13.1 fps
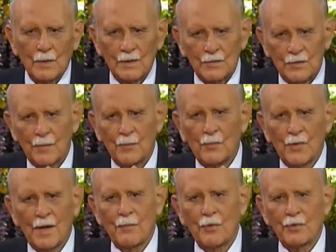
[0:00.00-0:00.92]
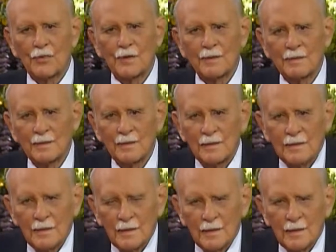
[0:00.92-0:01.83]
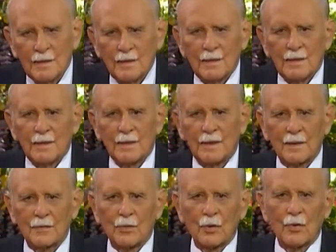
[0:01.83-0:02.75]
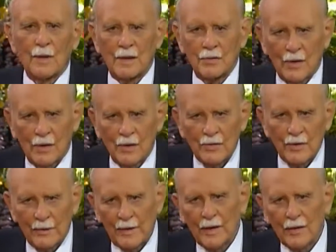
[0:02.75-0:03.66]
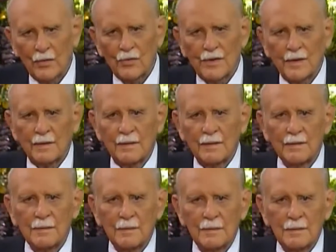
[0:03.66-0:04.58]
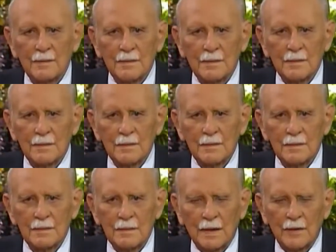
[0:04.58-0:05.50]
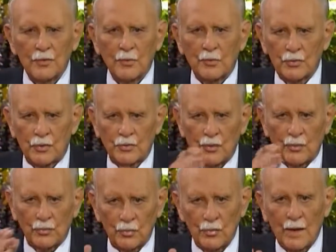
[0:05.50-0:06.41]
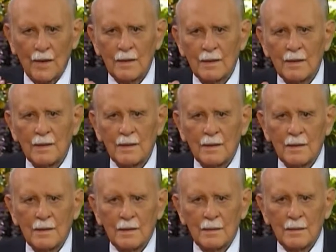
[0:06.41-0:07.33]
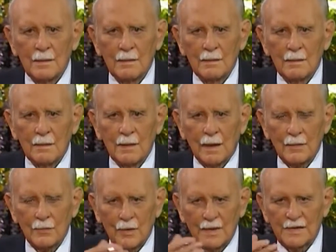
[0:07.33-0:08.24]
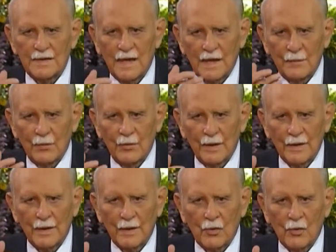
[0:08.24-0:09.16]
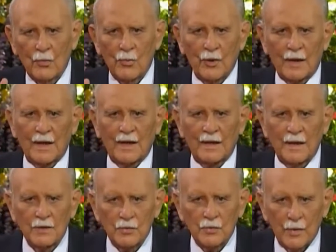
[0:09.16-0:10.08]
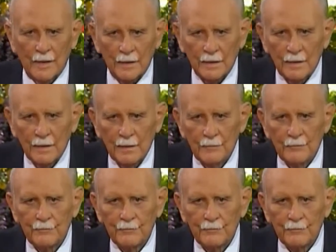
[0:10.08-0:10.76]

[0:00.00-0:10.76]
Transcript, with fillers: una ciudad muy hermosa que todos los venezolanos deberían conocer tanto por su estructura actualizada, moderna, como por la calidad de su gente.